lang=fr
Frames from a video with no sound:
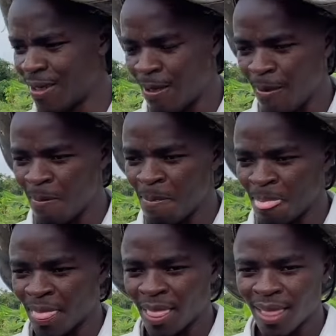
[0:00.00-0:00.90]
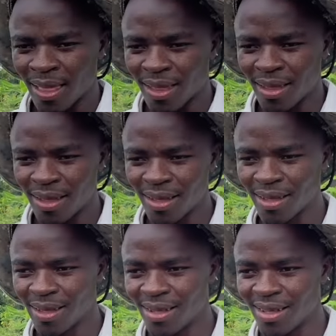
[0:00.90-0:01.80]
Et pourquoi le choix de ce,
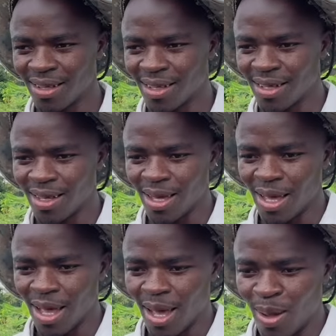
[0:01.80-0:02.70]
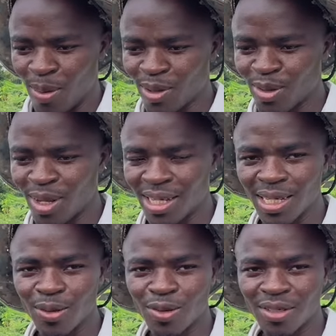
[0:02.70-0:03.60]
ce nom Parce que l'agriculture,